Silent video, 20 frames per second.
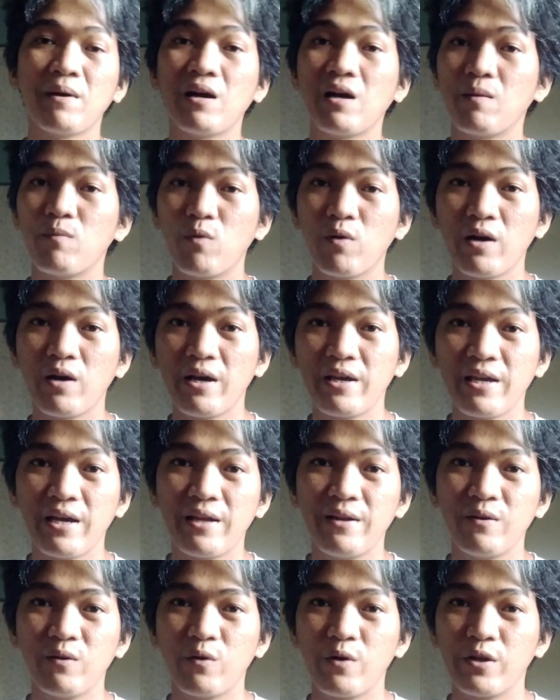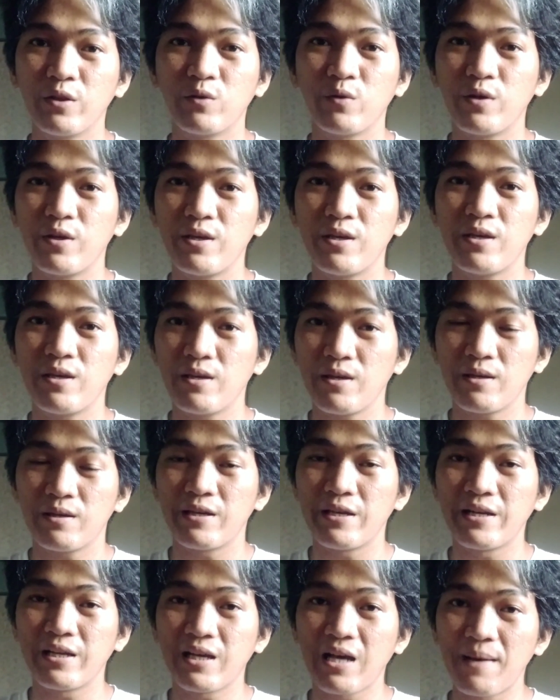pangkabuhayan o ito'y
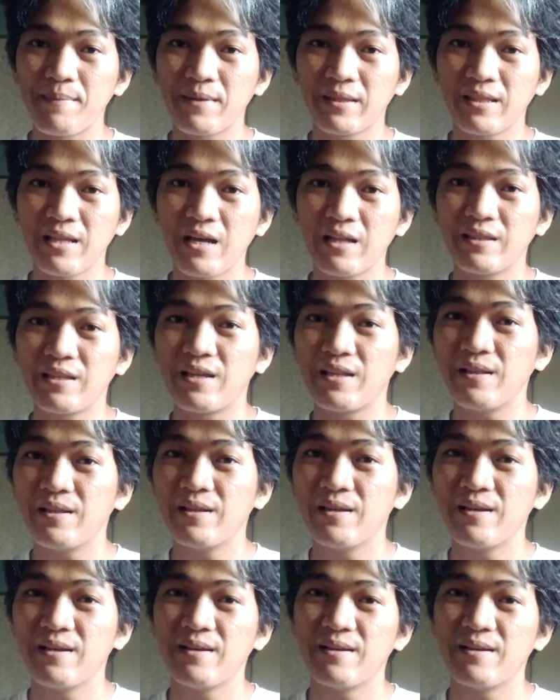ginagamit natin